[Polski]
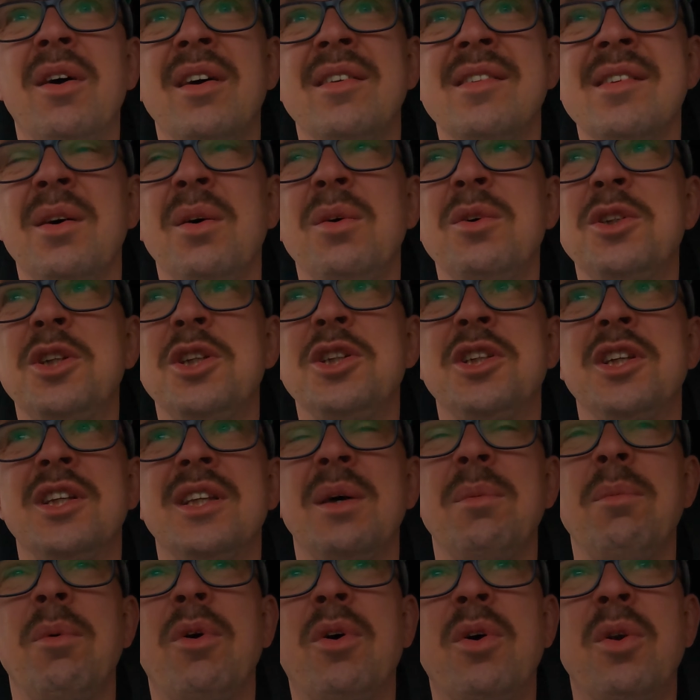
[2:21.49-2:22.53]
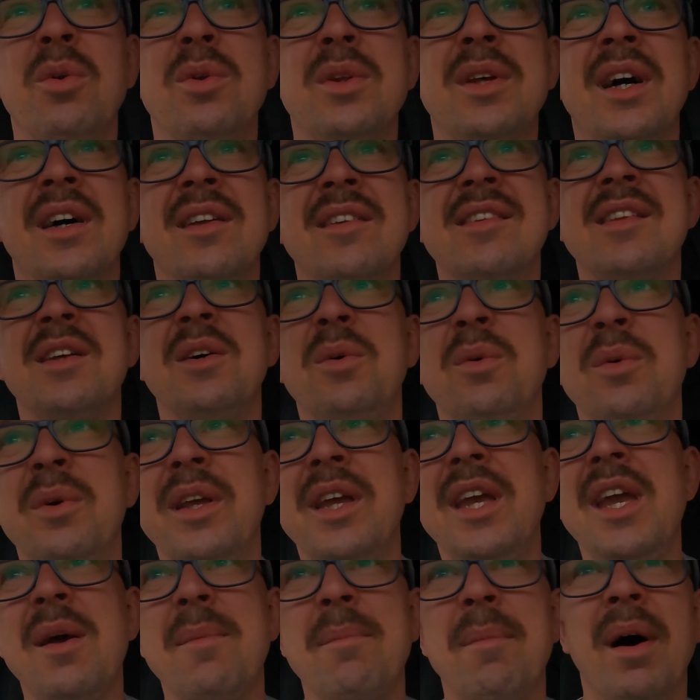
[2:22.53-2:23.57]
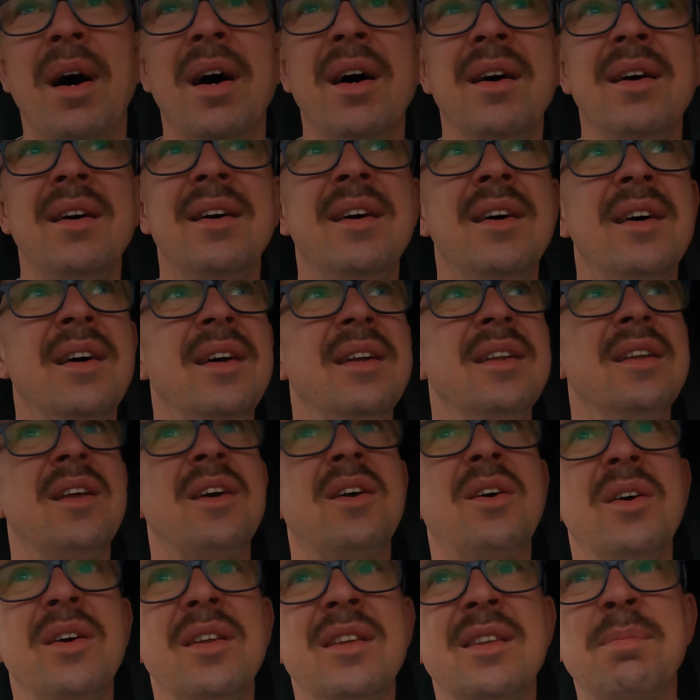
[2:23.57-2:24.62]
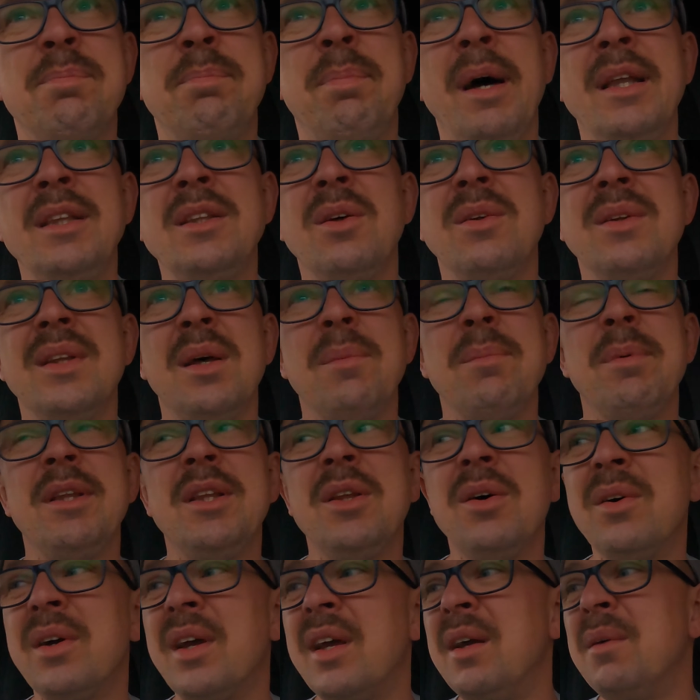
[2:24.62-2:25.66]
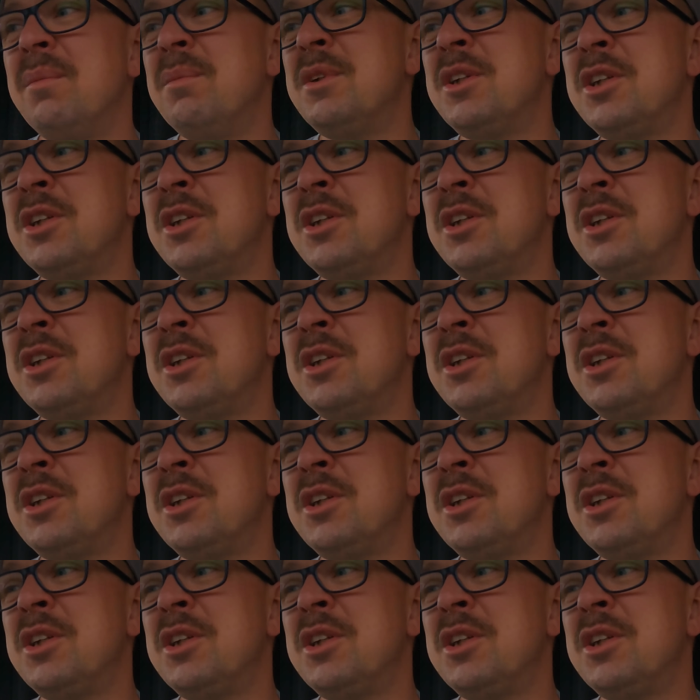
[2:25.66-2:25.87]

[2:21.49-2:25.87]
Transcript: Okazało się, że tam ogródka z tyłu nie ma, tylko jest beton na betonie.